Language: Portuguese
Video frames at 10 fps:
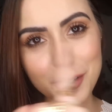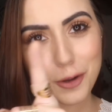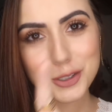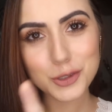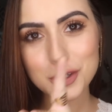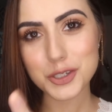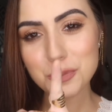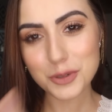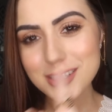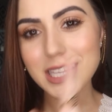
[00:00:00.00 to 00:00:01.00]
A única coisa que eu tô
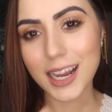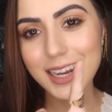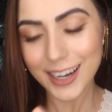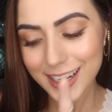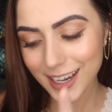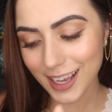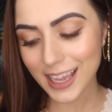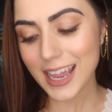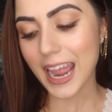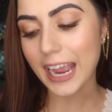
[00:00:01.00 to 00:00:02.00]
achando muito sacana
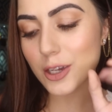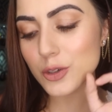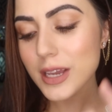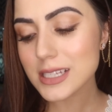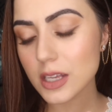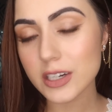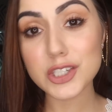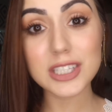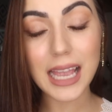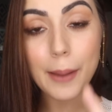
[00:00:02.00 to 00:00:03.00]
é que no
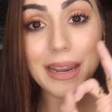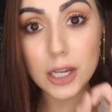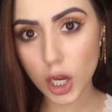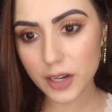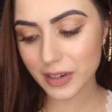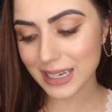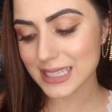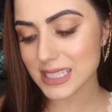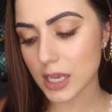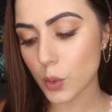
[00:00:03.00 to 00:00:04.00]
restaurante que tem a melhor
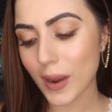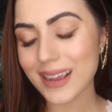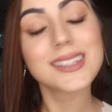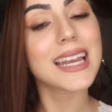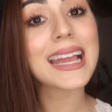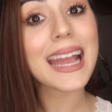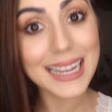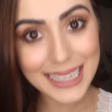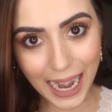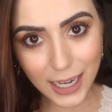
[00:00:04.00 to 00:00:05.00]
avaliação, a entrega é
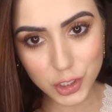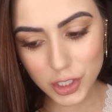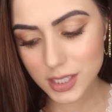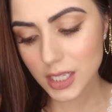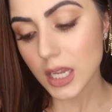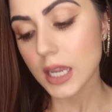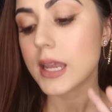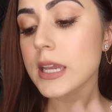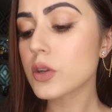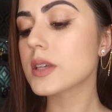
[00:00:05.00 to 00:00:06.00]
grátis
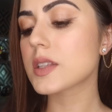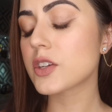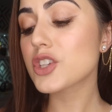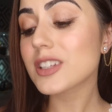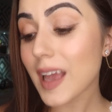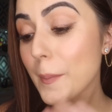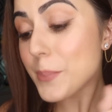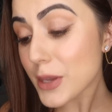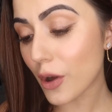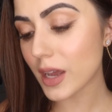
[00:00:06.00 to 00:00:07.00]
e no restaurante que tem a
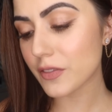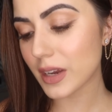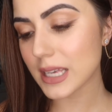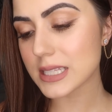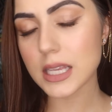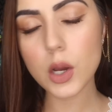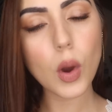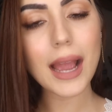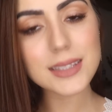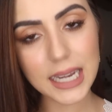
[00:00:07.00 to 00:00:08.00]
pior
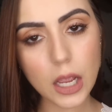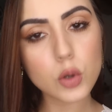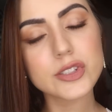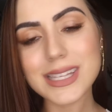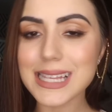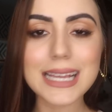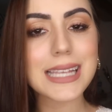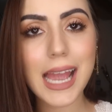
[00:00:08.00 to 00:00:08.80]
avaliação, a entrega custa 6